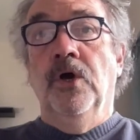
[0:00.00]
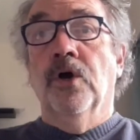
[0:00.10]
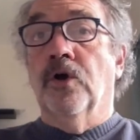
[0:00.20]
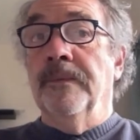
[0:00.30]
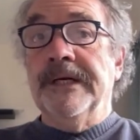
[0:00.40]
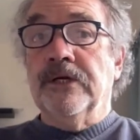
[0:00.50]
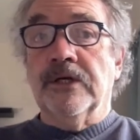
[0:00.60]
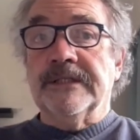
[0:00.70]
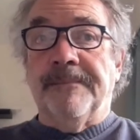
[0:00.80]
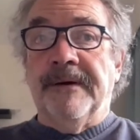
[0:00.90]
Come
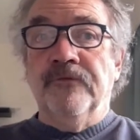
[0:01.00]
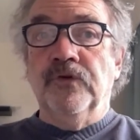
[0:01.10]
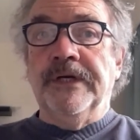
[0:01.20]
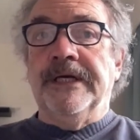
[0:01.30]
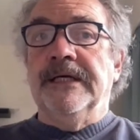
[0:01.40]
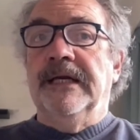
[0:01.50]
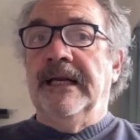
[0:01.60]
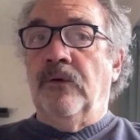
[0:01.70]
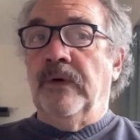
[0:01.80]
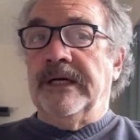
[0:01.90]
ricorda Pavone,
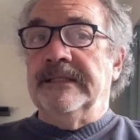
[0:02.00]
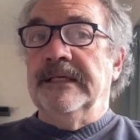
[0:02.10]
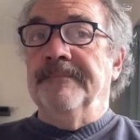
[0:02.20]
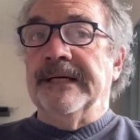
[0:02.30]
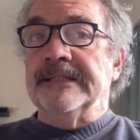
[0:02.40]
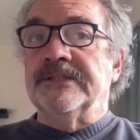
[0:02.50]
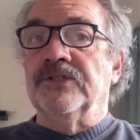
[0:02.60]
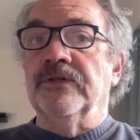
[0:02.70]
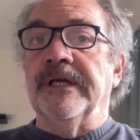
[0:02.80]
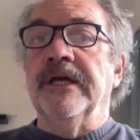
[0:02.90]
la guerra di
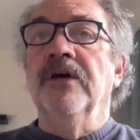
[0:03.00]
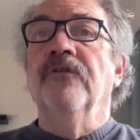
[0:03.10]
liberazione